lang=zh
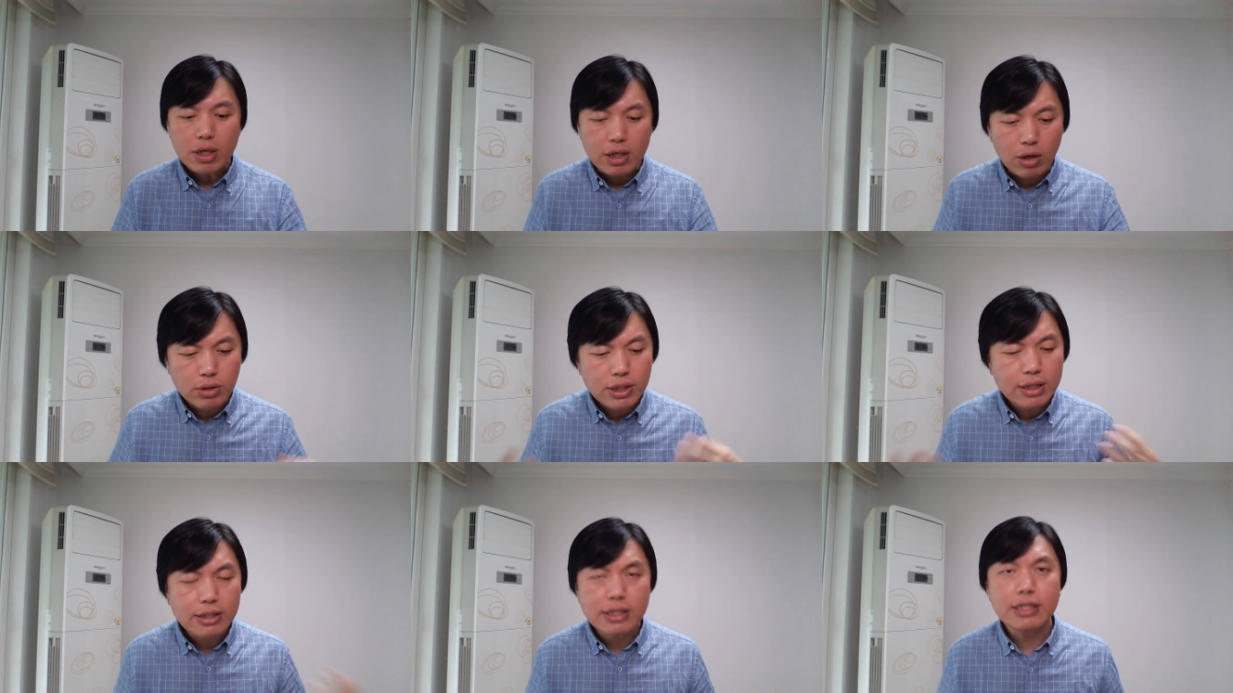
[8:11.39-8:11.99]
然后
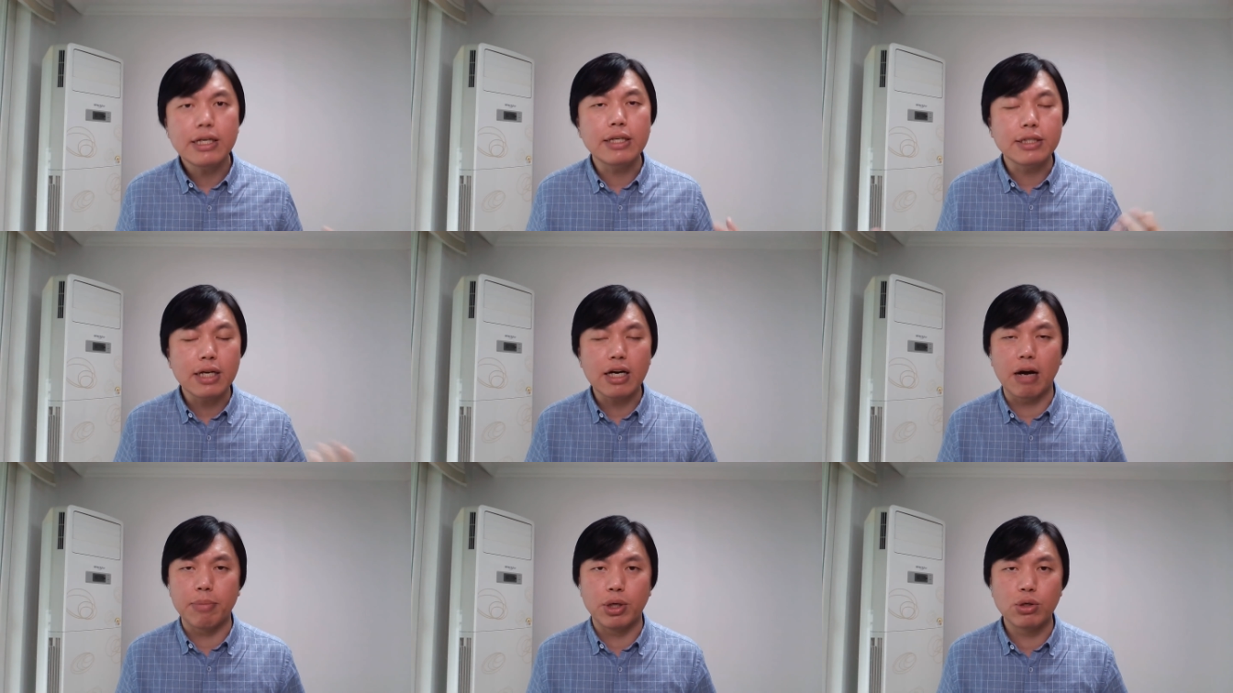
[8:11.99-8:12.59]
这些这些
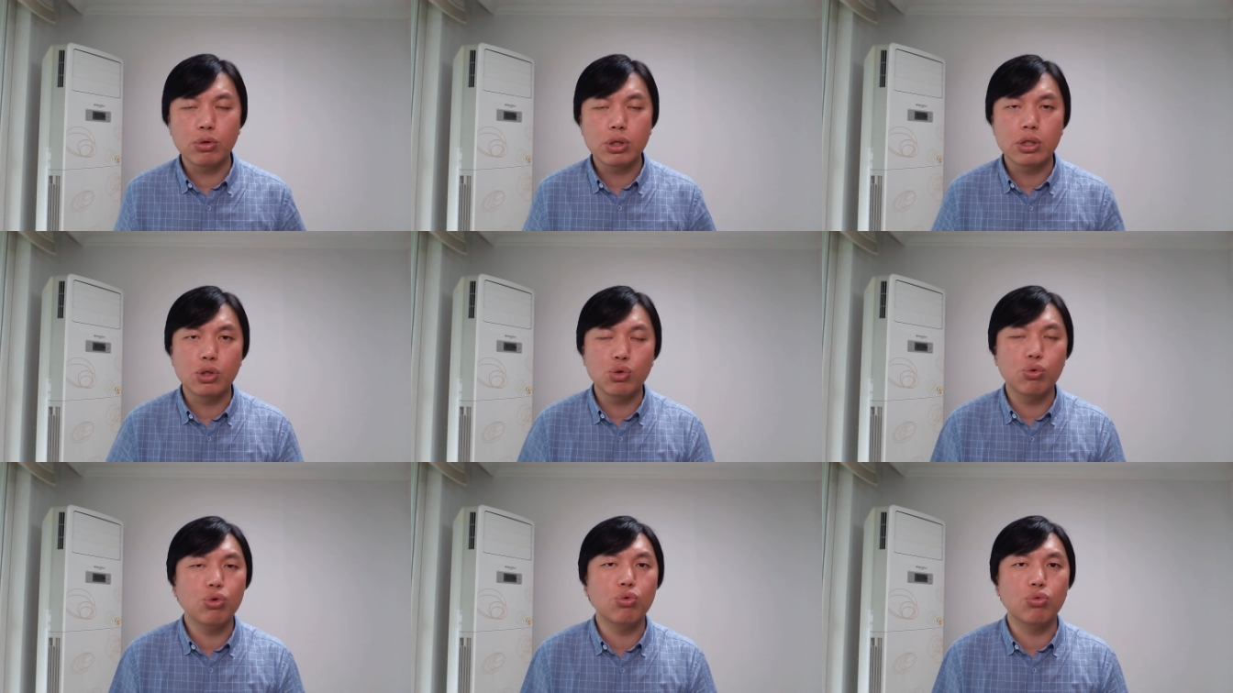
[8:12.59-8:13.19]
香港民众是
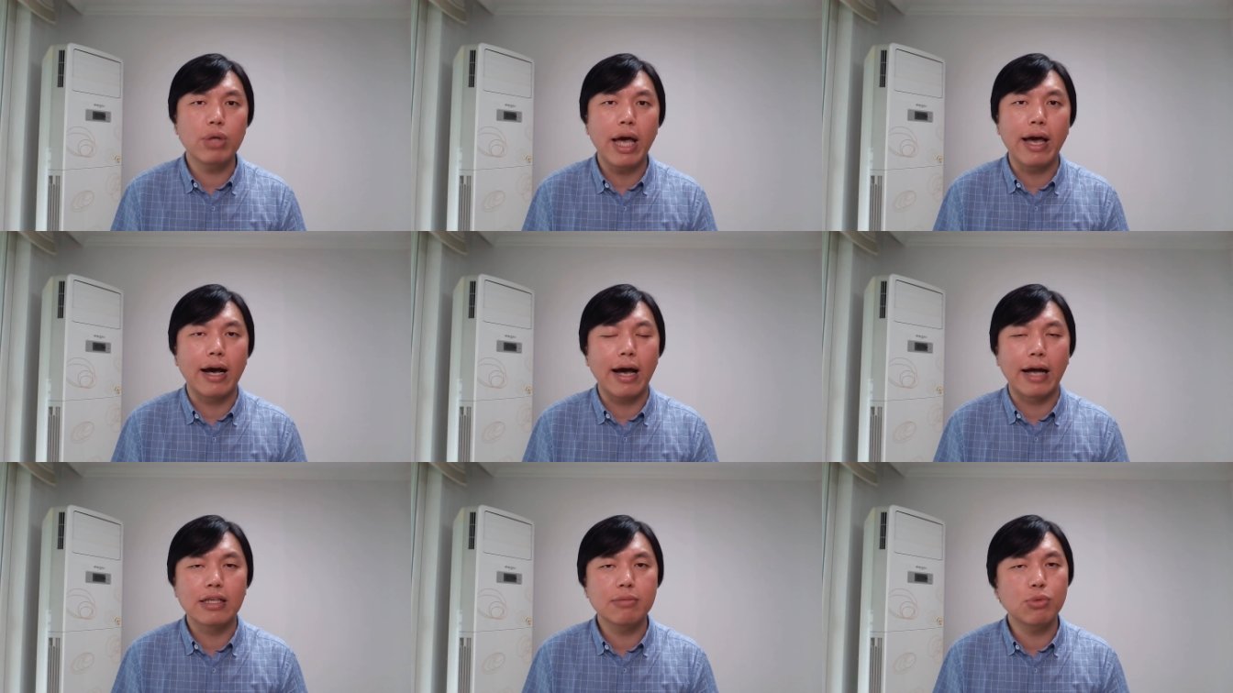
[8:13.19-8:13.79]
出于无奈，
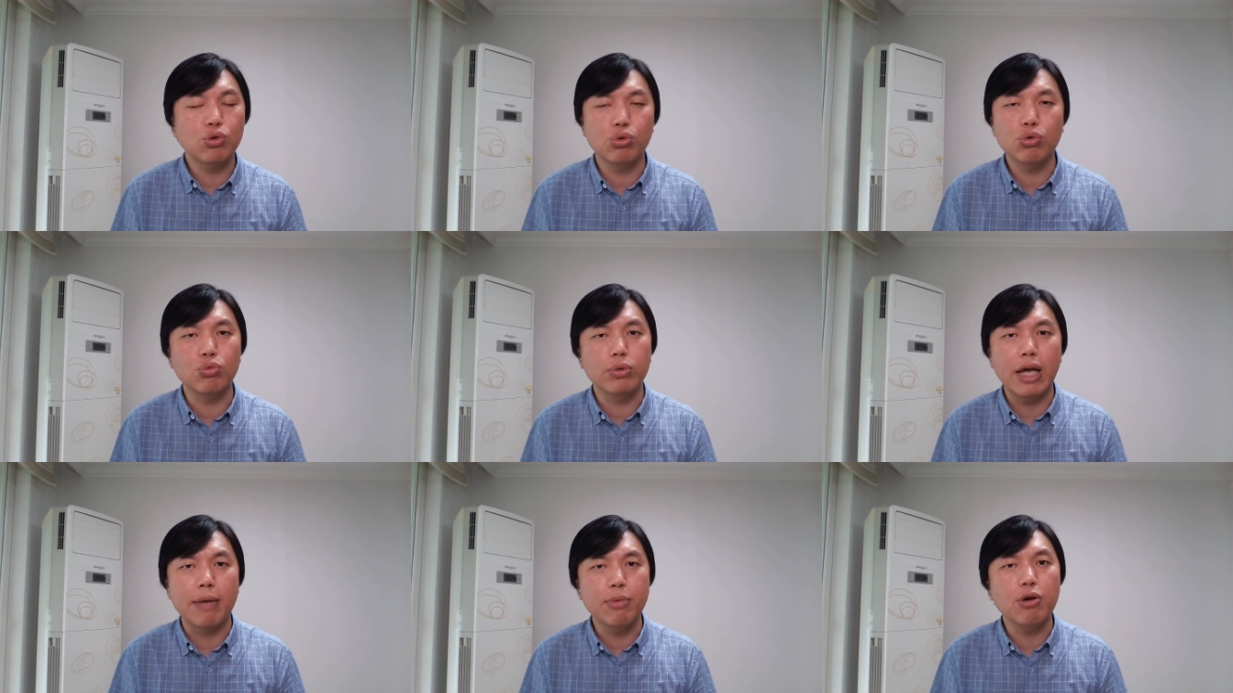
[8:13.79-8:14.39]
孩子们出于
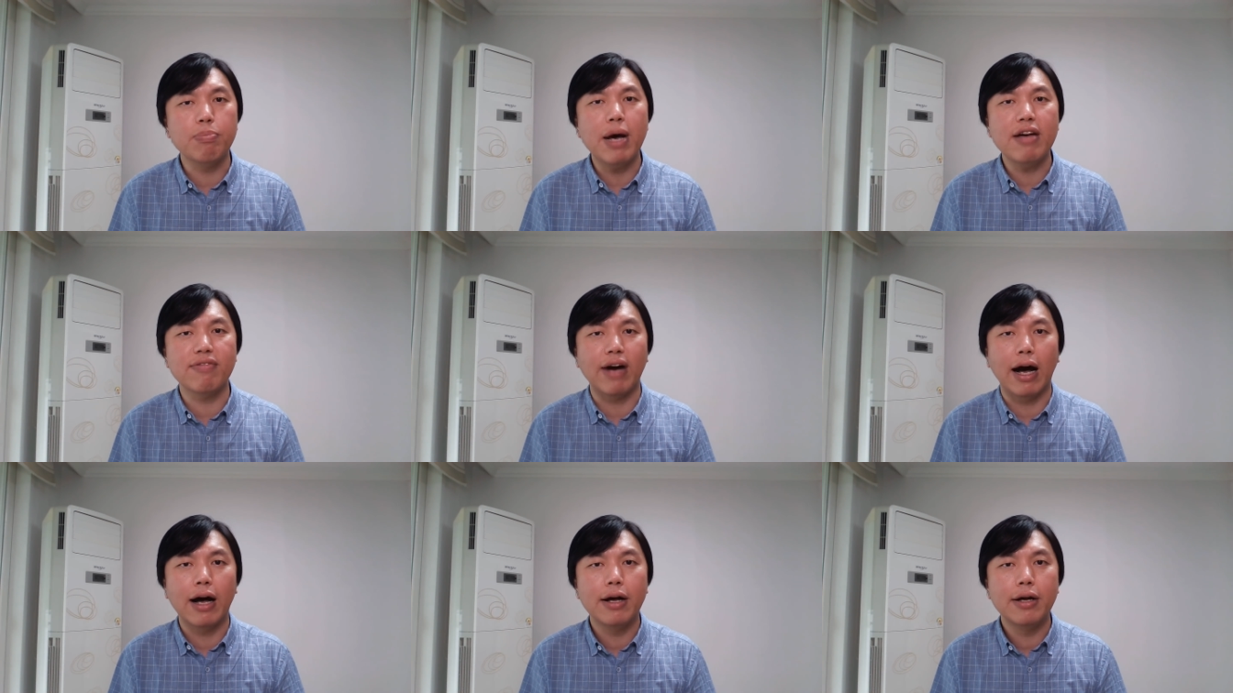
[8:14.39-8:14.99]
无奈没有办
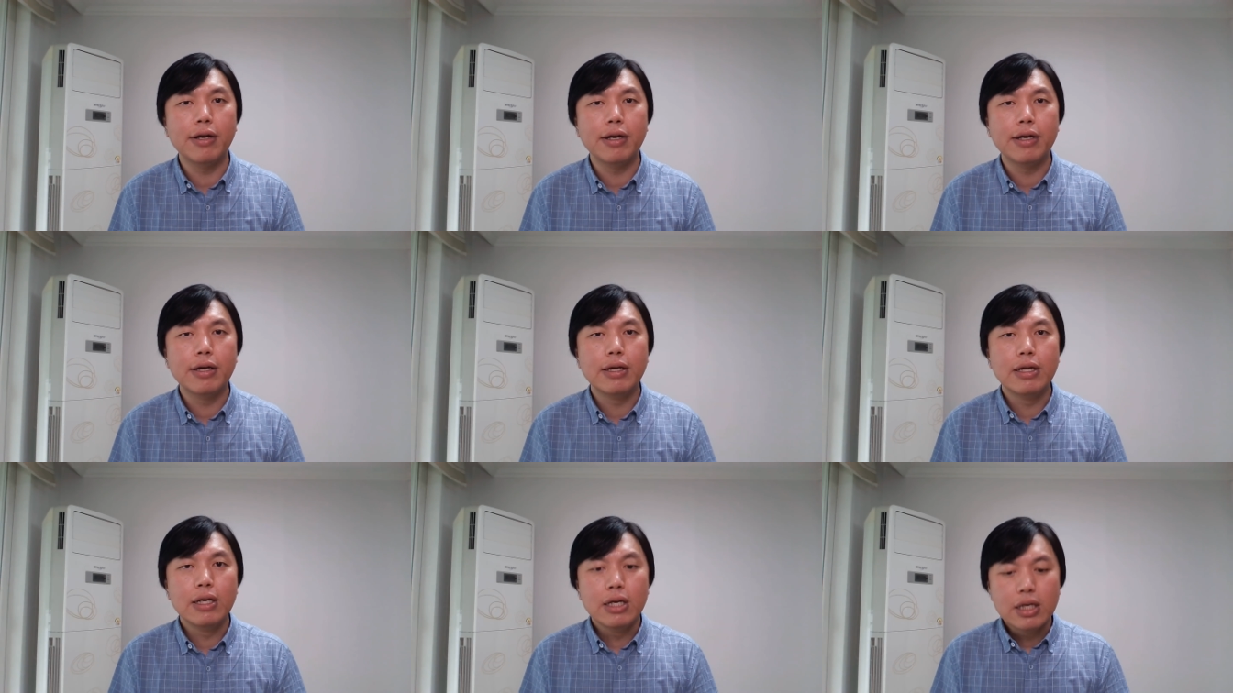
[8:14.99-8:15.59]
法，
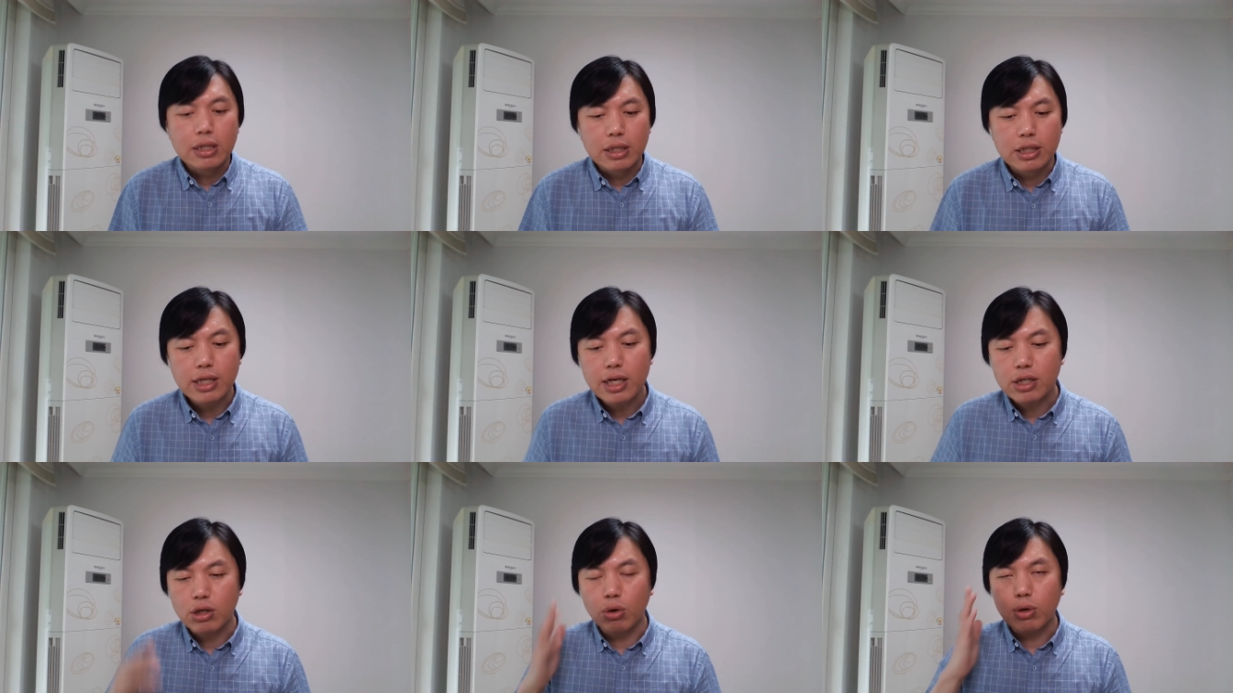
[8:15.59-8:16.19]
你
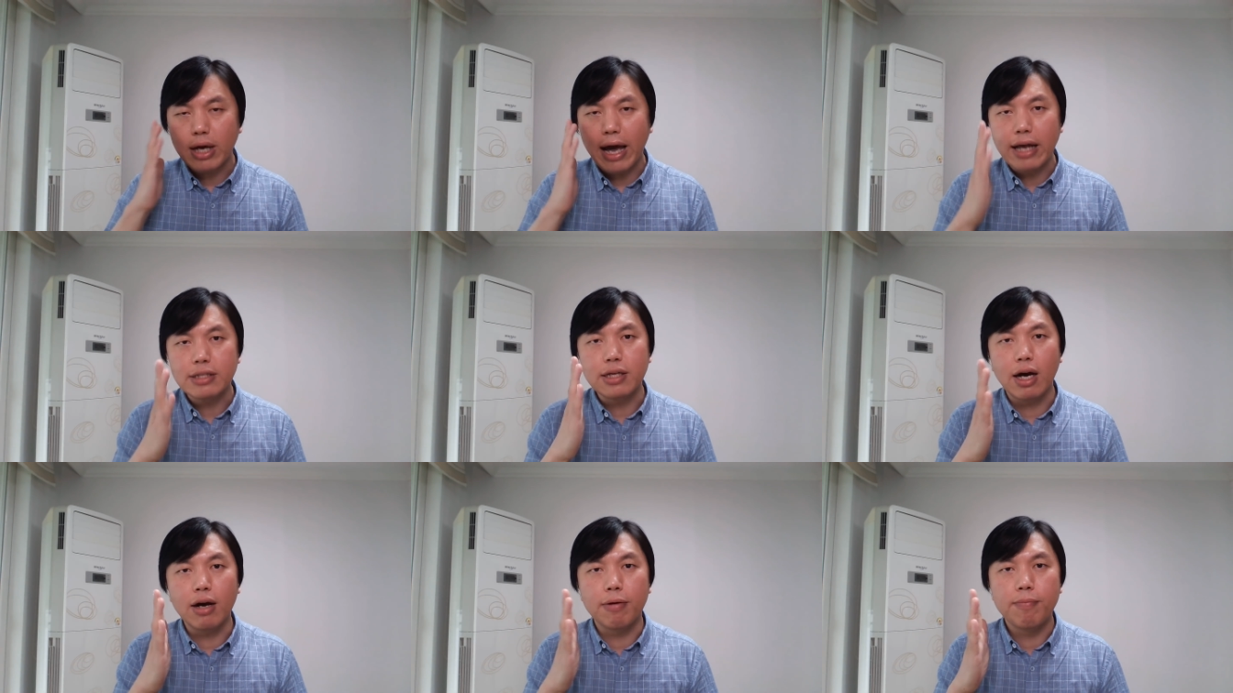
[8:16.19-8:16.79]
这个时候开
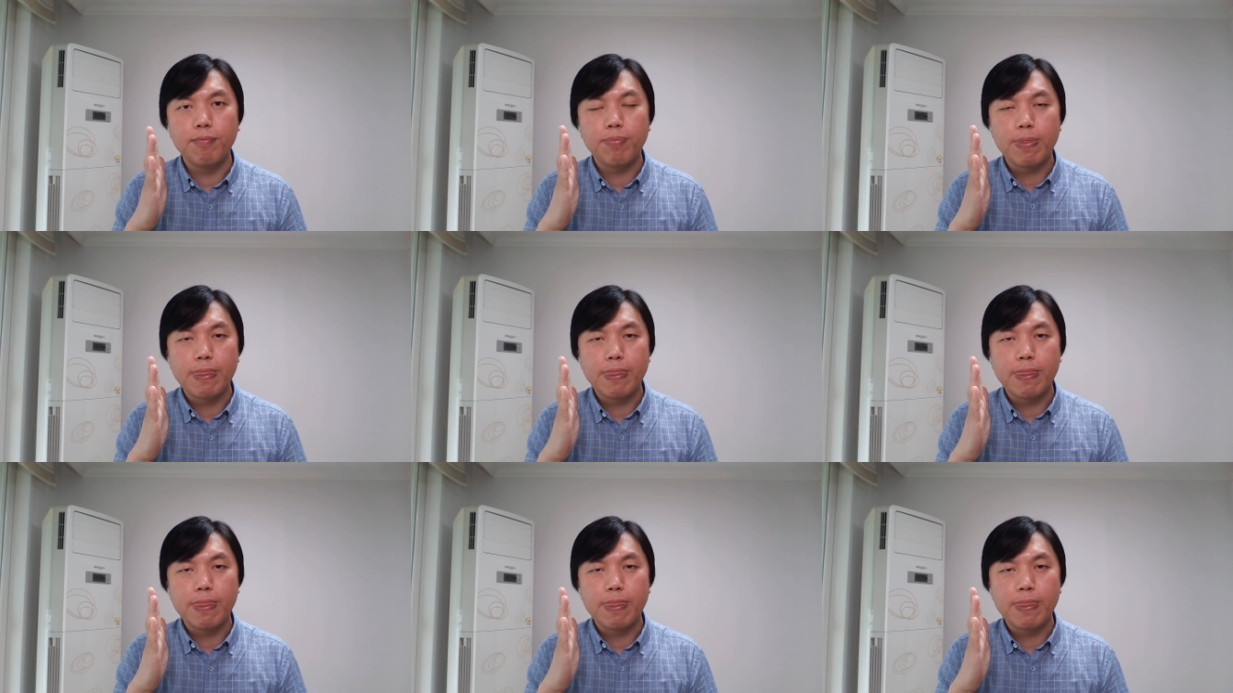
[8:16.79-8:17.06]
枪。